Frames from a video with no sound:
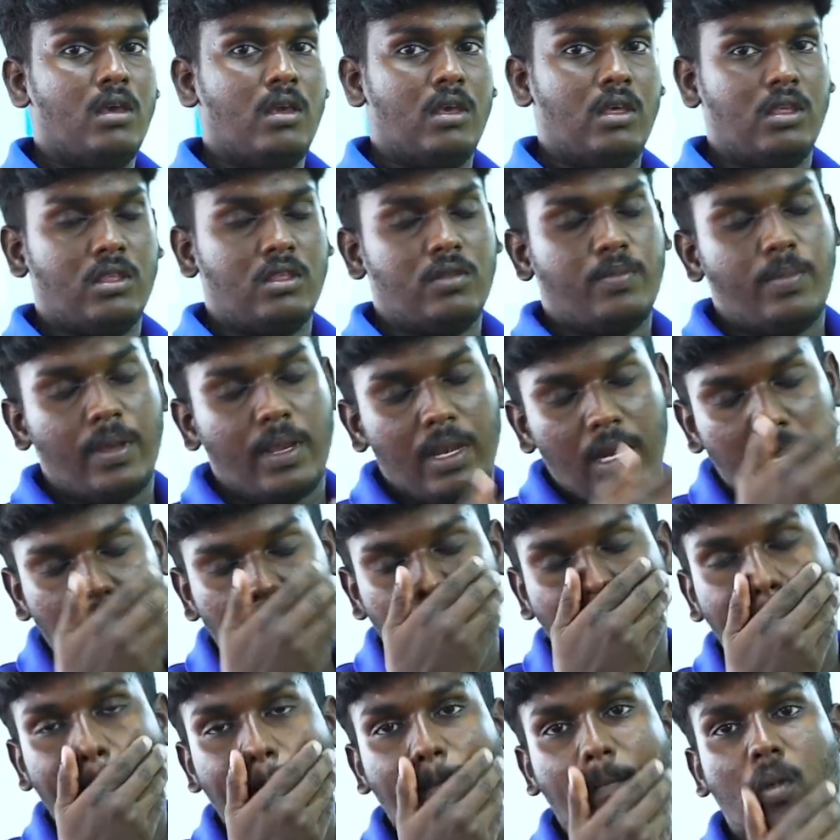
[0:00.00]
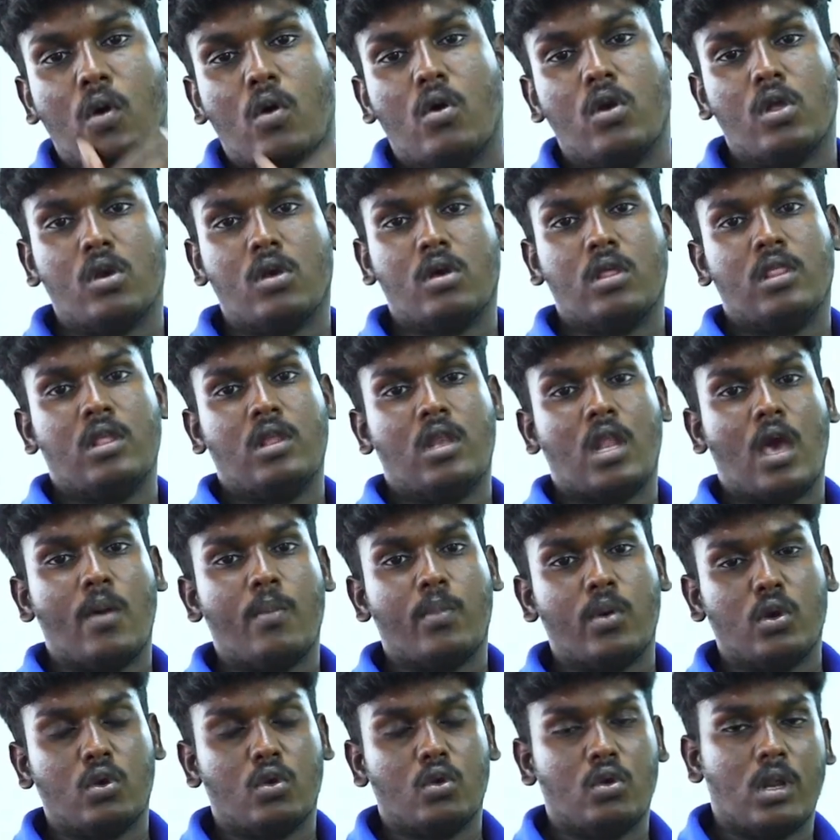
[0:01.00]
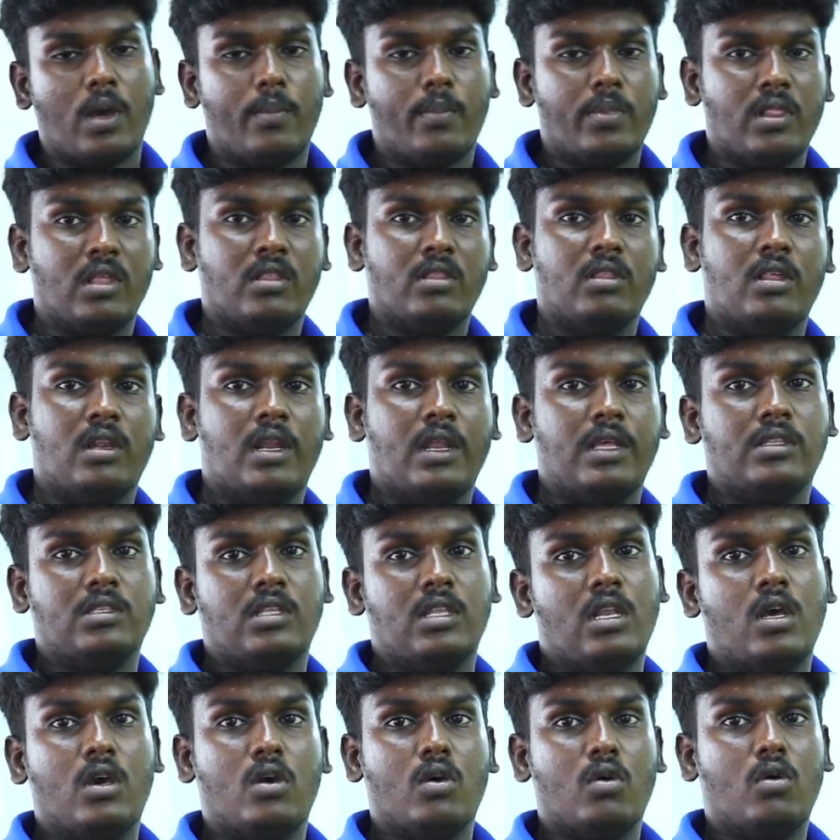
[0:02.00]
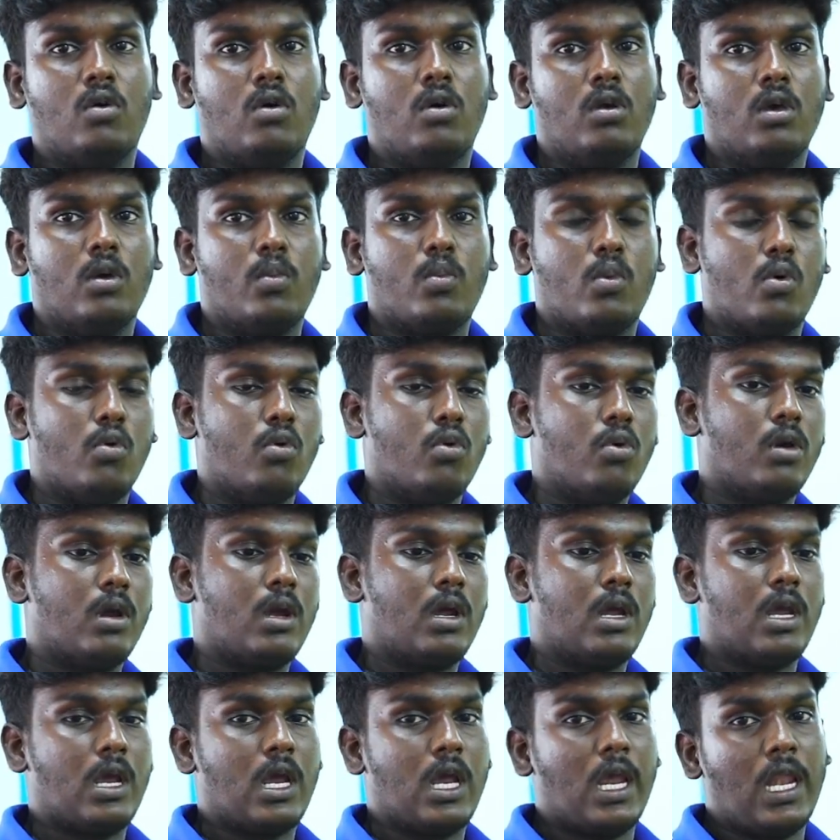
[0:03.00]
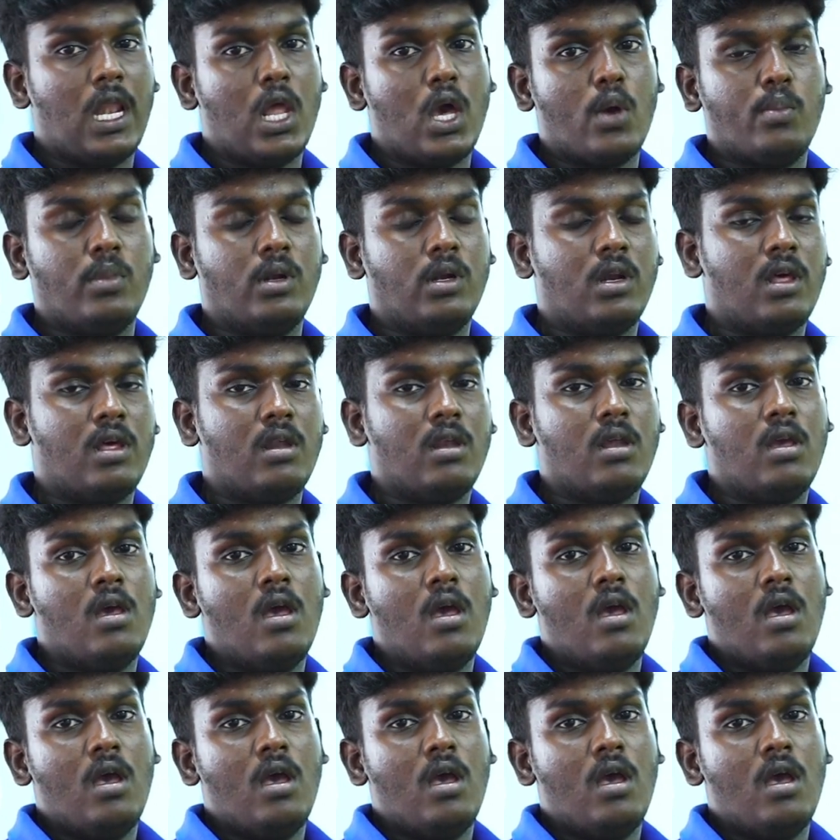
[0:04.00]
இது ஸ்பீடு உங்களுக்கு வந்து நாற்பது டு நாற்பத்தஞ்சு ரேஞ்சில் உங்களுக்கு போகும் கிலோமீட்டர்